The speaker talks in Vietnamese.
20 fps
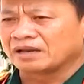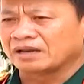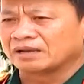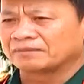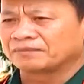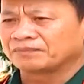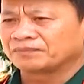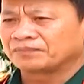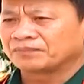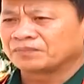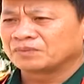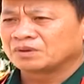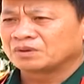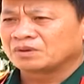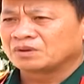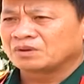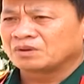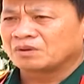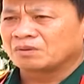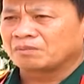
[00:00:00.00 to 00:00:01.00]
niên
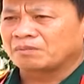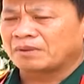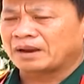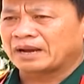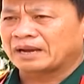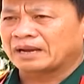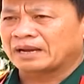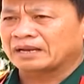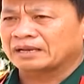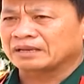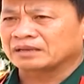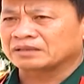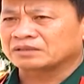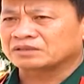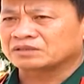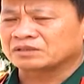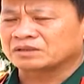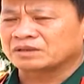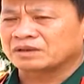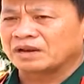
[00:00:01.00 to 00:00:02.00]
mà
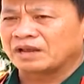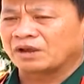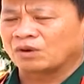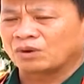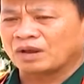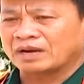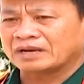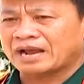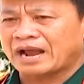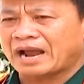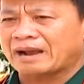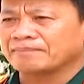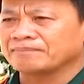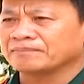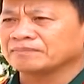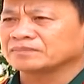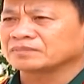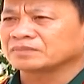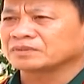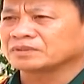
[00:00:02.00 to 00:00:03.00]
đều lên khám